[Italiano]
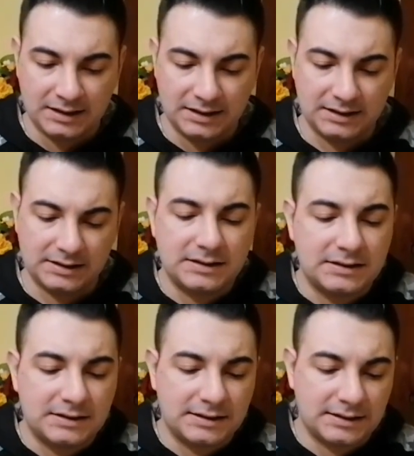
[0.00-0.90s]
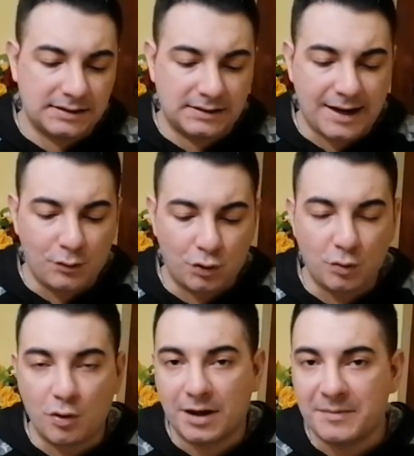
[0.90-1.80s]
eh, ha un
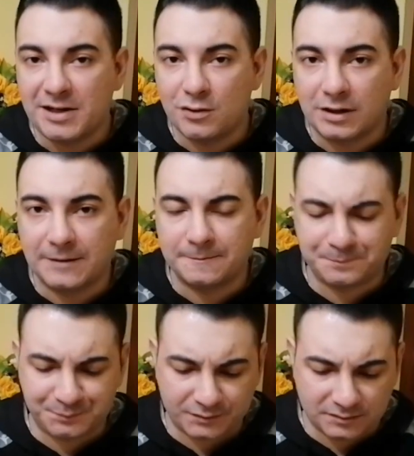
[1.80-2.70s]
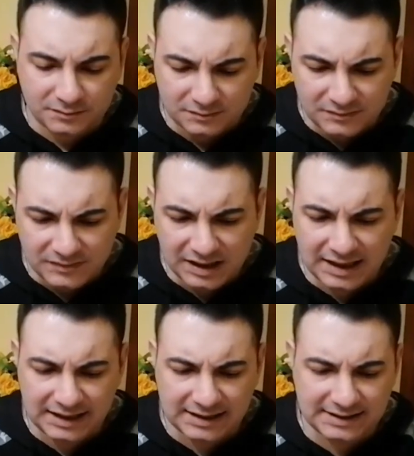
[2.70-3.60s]
rumore migliore
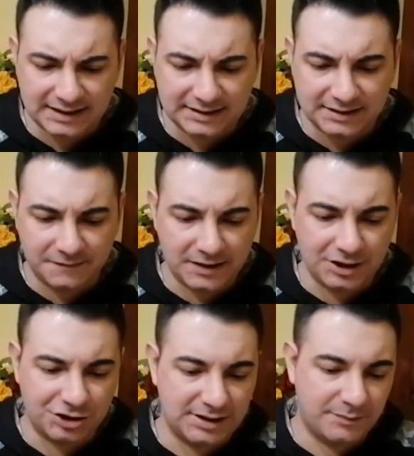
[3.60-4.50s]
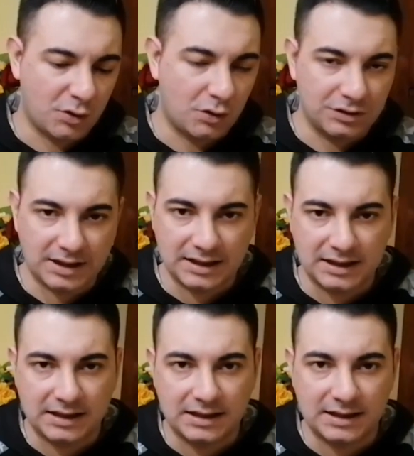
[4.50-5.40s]
anche se differisce di poco
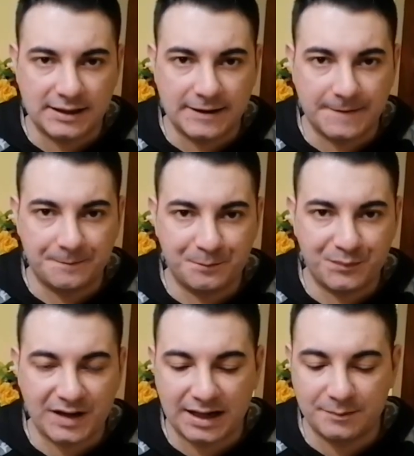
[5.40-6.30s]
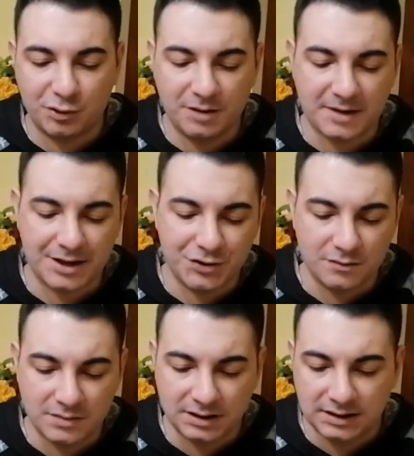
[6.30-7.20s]
dalla, dalla
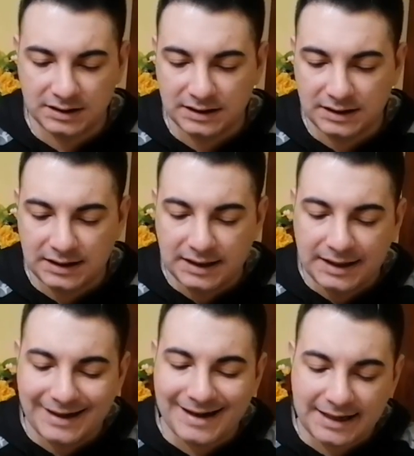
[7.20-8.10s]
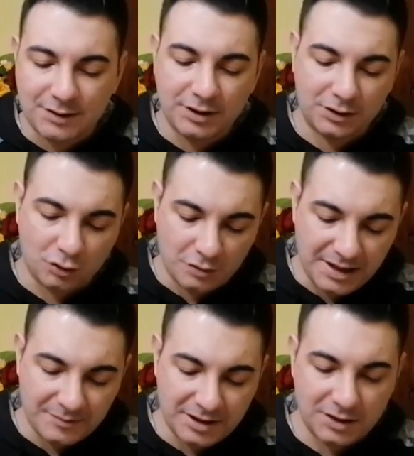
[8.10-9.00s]
Magnum e anche
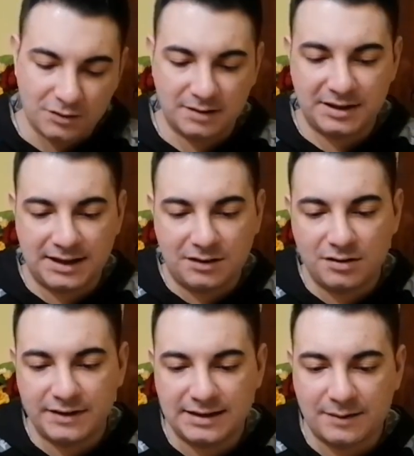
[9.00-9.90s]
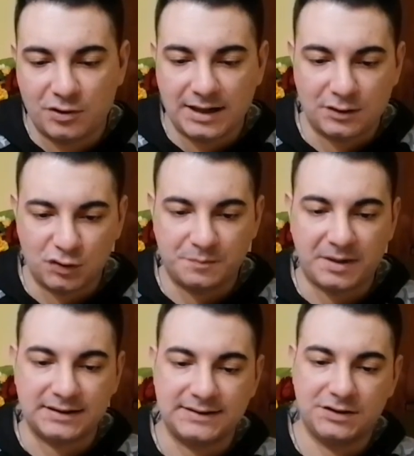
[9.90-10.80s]
un'ergonomia migliore perché qui vediamo che ha lo
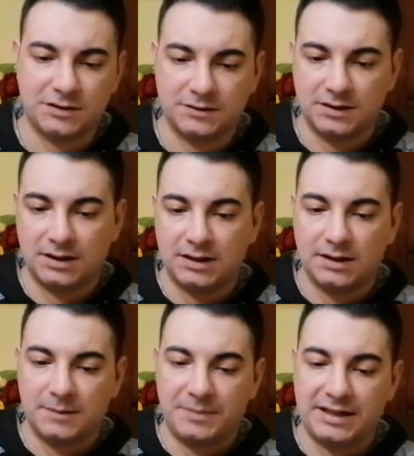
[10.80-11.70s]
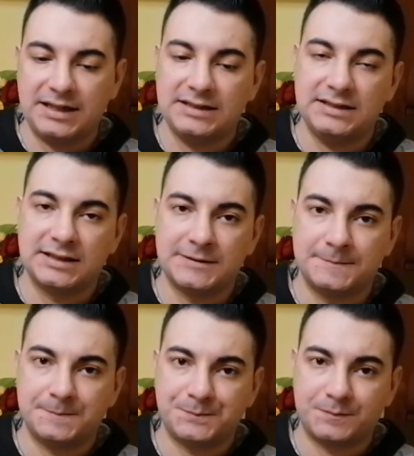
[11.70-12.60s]
spazio per le dita